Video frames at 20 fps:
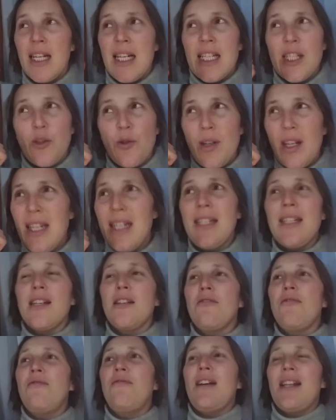so
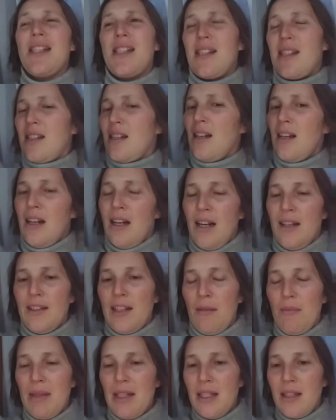richtig fest,
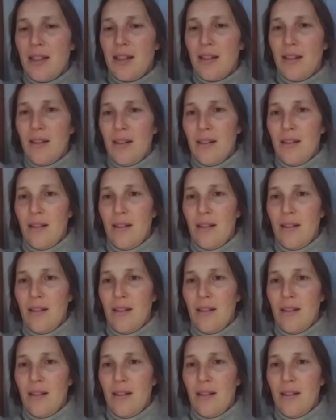damit äh,